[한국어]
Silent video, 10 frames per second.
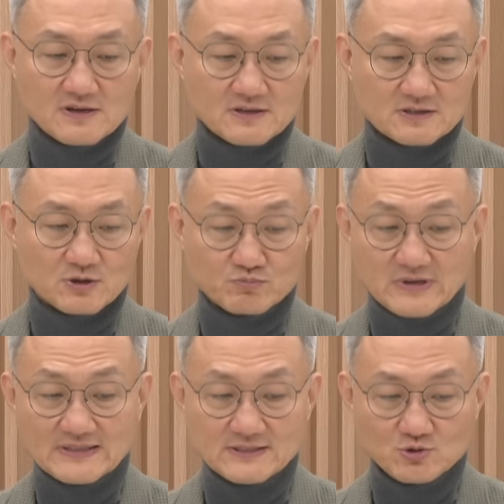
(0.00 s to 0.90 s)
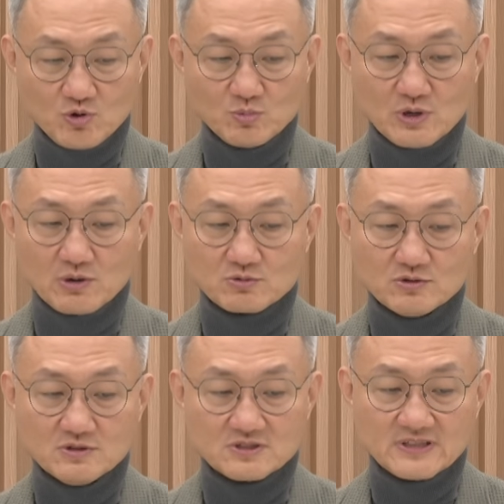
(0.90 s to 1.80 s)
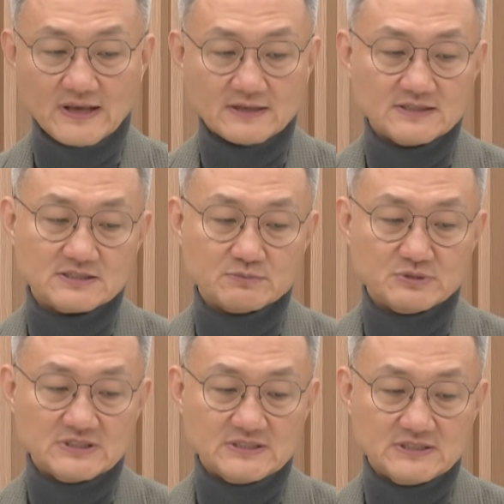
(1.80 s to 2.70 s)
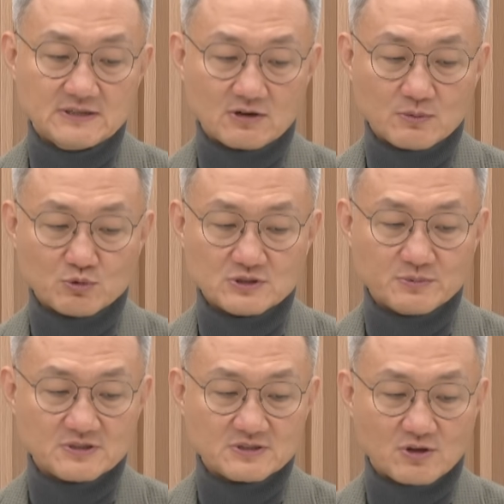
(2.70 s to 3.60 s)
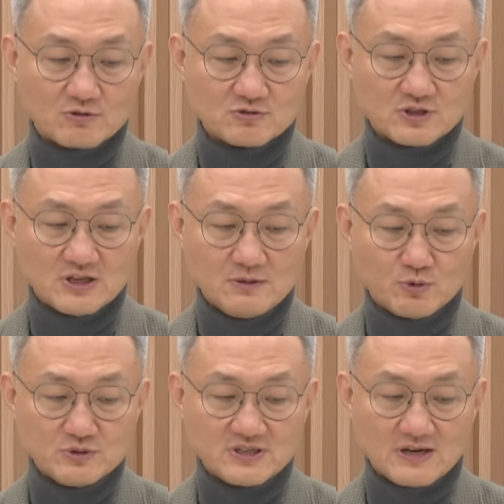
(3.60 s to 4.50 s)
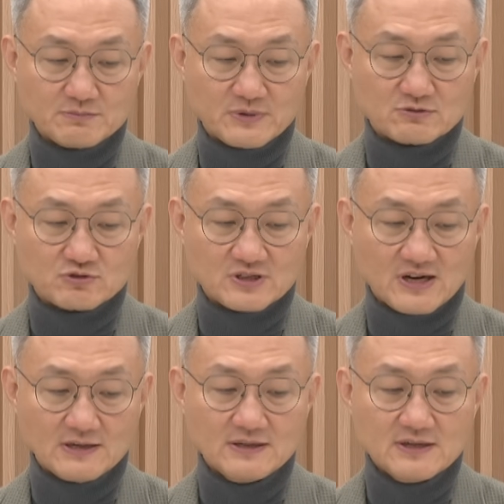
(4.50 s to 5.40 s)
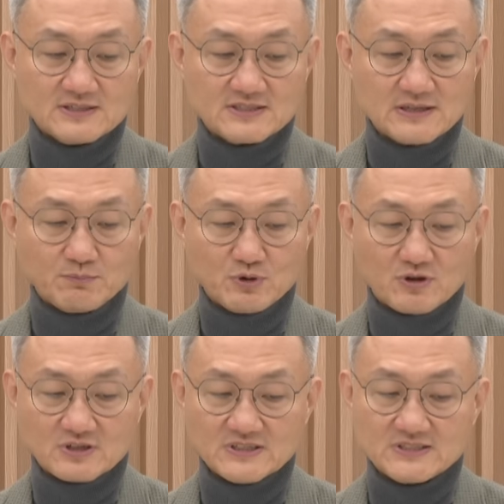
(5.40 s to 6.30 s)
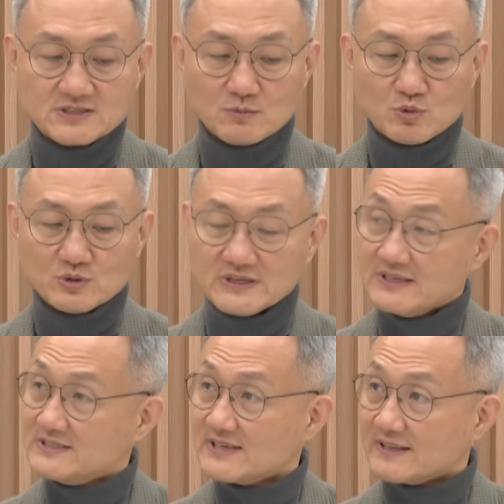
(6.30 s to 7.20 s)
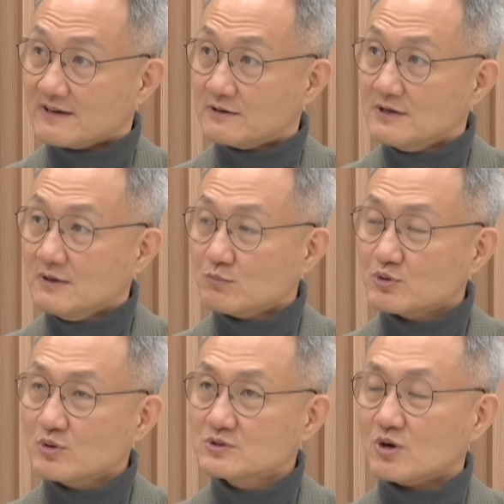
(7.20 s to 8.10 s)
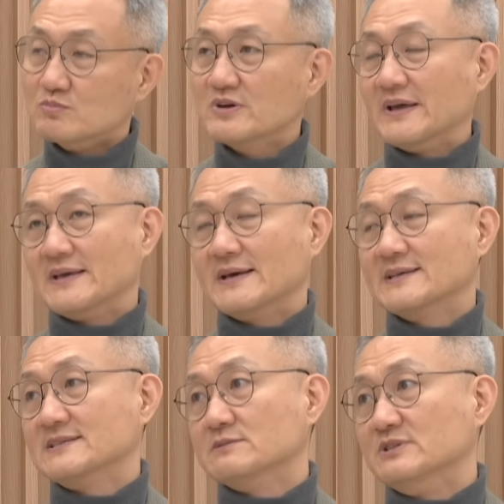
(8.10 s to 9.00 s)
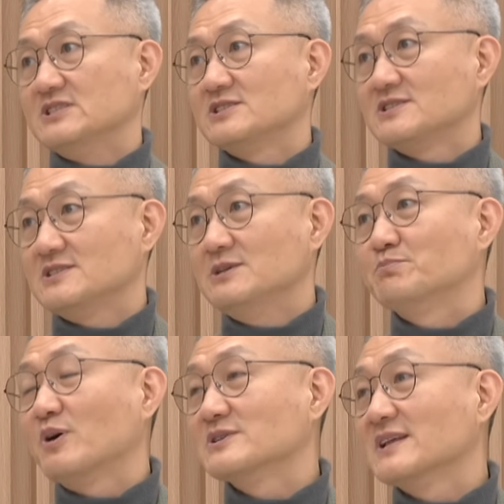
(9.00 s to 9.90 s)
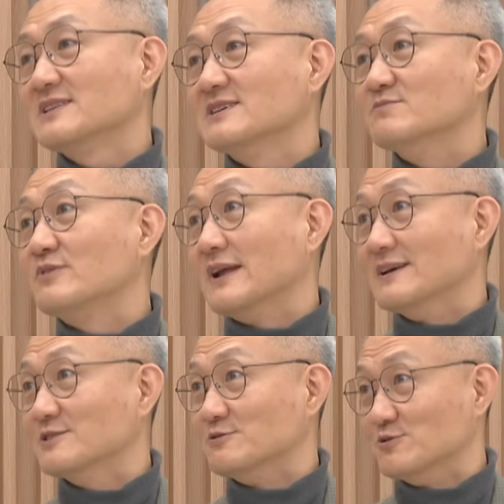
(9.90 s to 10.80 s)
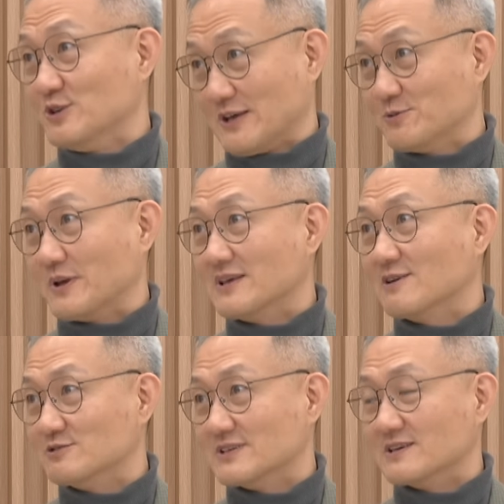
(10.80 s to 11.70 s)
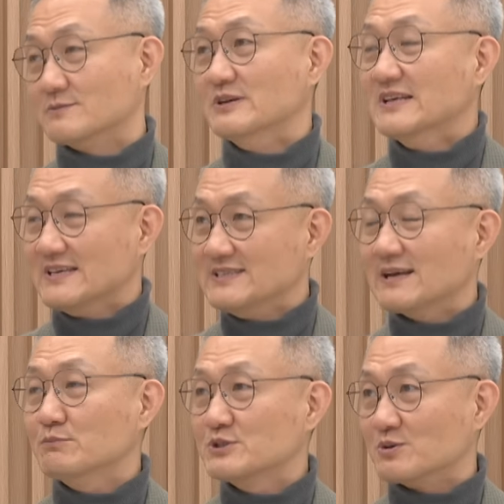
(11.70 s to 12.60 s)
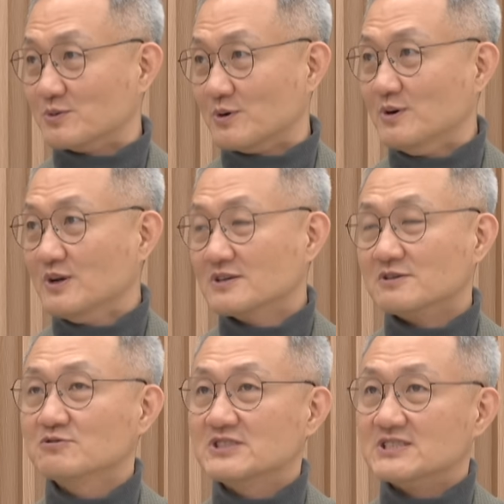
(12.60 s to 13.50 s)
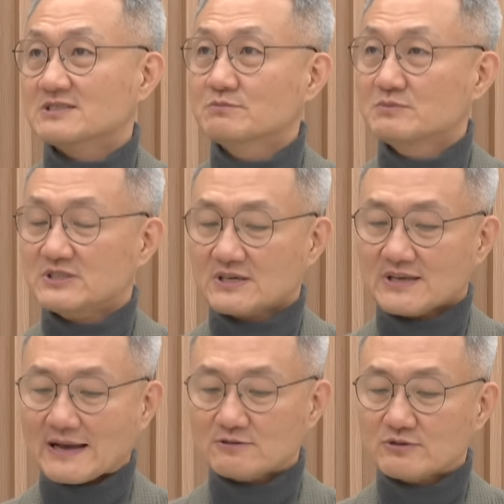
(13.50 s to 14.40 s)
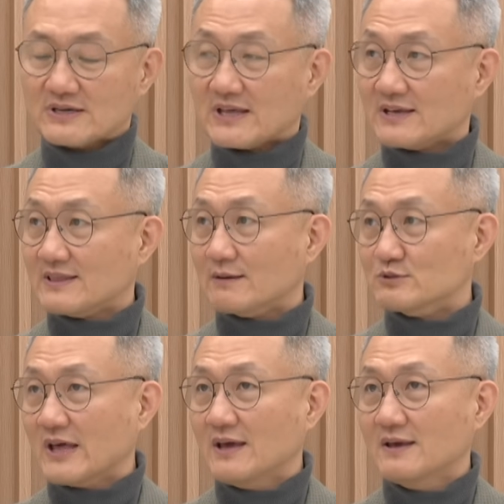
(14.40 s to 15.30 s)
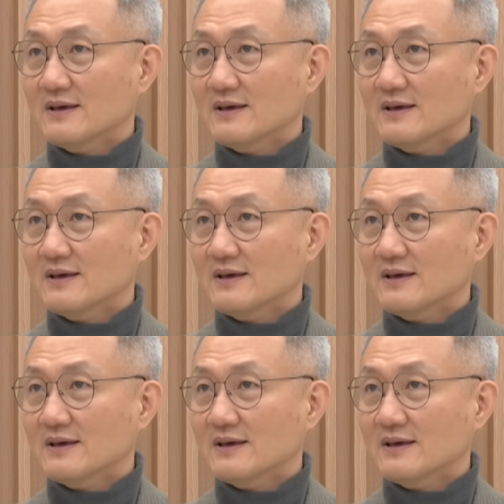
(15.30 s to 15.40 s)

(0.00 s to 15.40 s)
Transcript: 그리고 브라질 조금 올라오고 근데 지금 이렇게 보시면은 결국 일본이랑 미국이랑 싱가폴 여기 2.5 있잖아요. 보통 정부가 얘기하는 게 지금 2 2% 인플레이션율 계속 얘기하고 있잖아요. 그러면 2, 3 정도. 네. 그리고 지금 이제 양극화가 됐기 때문에